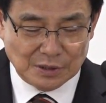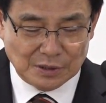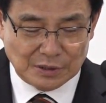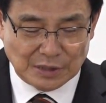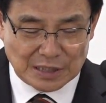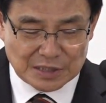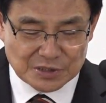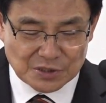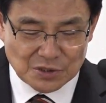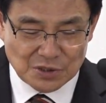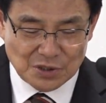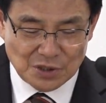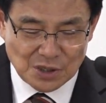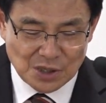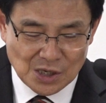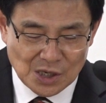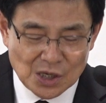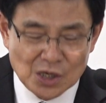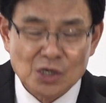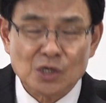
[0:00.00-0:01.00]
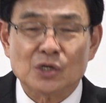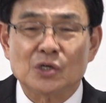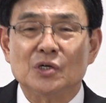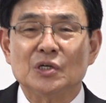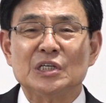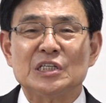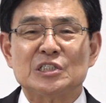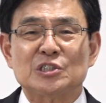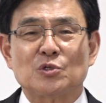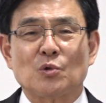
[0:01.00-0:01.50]
그래서
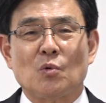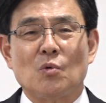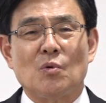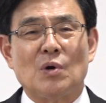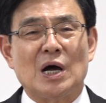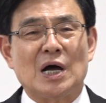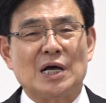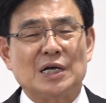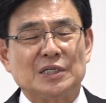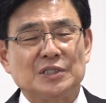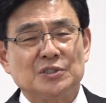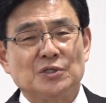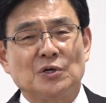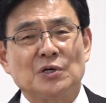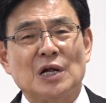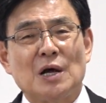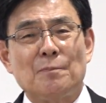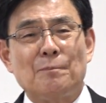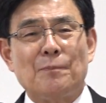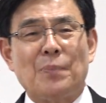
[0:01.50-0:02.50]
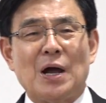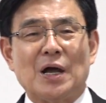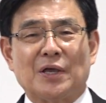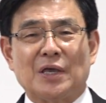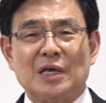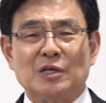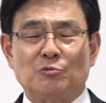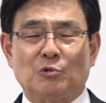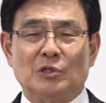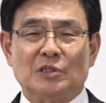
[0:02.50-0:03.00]
그리스도와
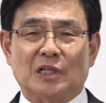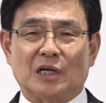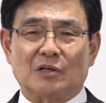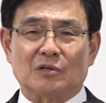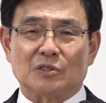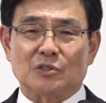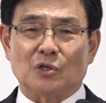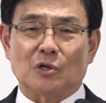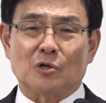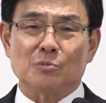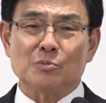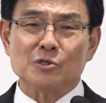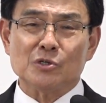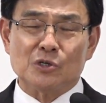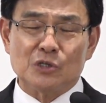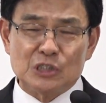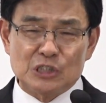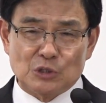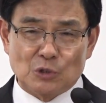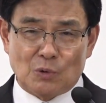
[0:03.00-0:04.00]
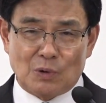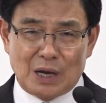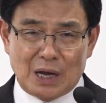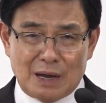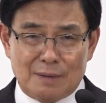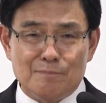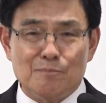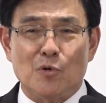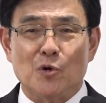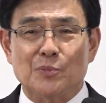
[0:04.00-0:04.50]
연합하게 된다는 거예요. 여러분은 그리스도와
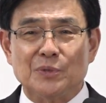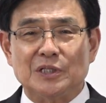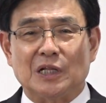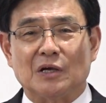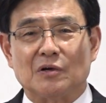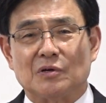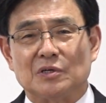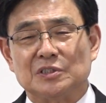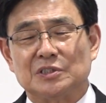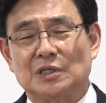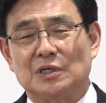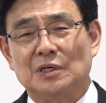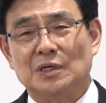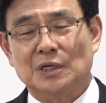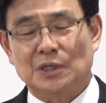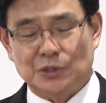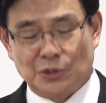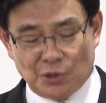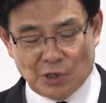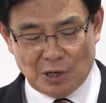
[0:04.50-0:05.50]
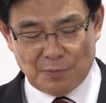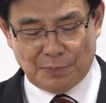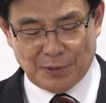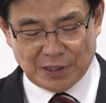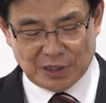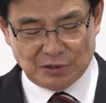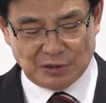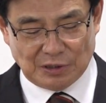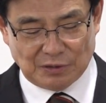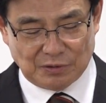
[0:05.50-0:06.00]
한 몸이 된 것이에요.
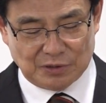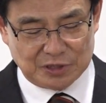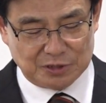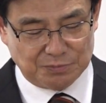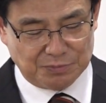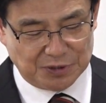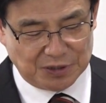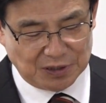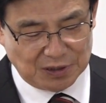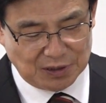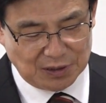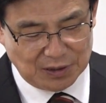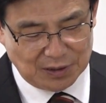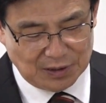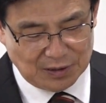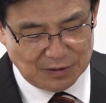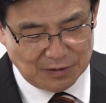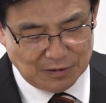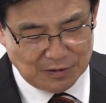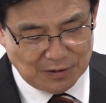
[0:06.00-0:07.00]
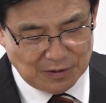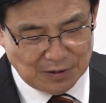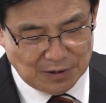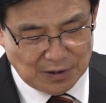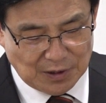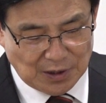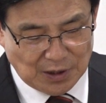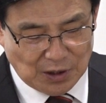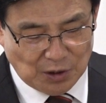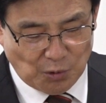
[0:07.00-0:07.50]
연합하게 된 것입니다.
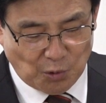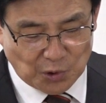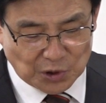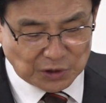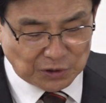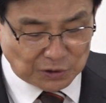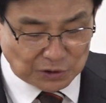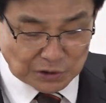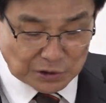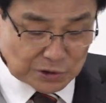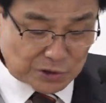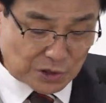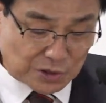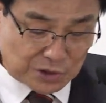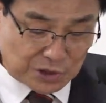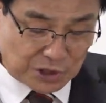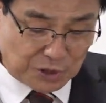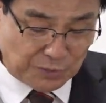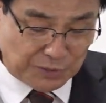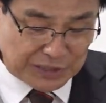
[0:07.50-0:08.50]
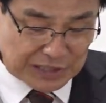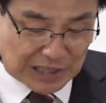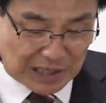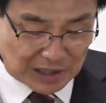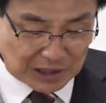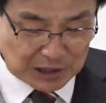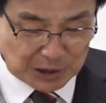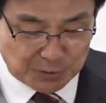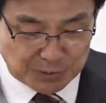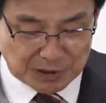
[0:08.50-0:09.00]
고린도전서
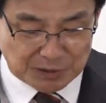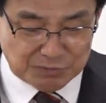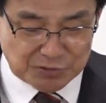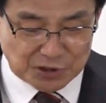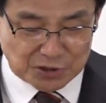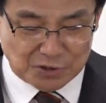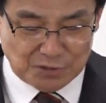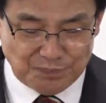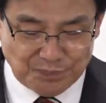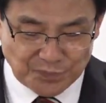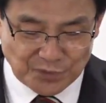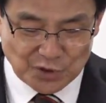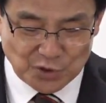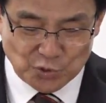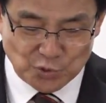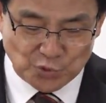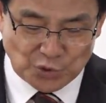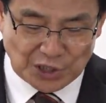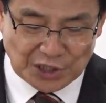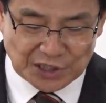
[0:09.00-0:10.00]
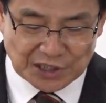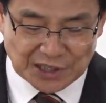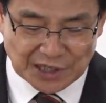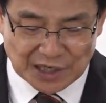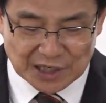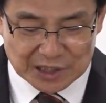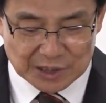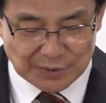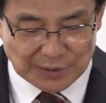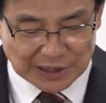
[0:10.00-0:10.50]
12장 13절은
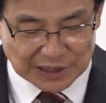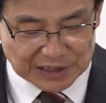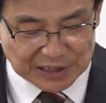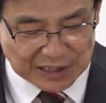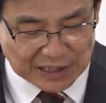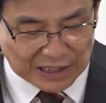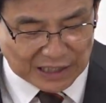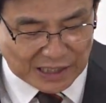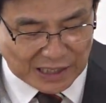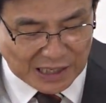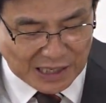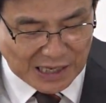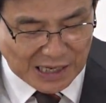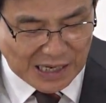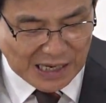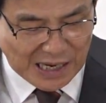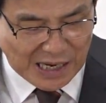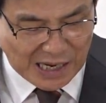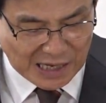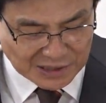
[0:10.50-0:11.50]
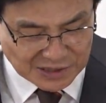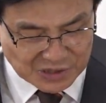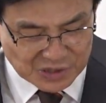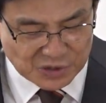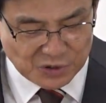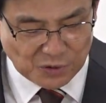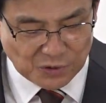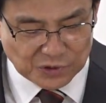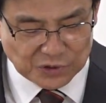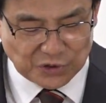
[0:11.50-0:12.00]
유대인이나 이방인이나 한
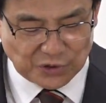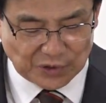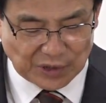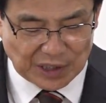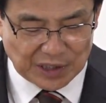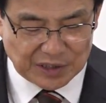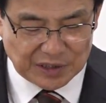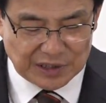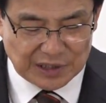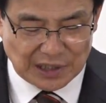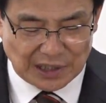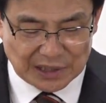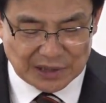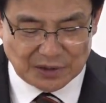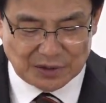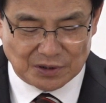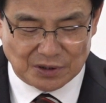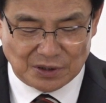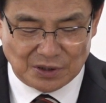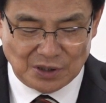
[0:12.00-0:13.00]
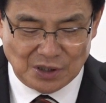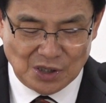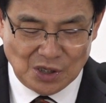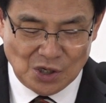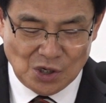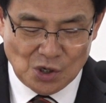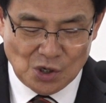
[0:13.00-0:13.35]
성령에 의하여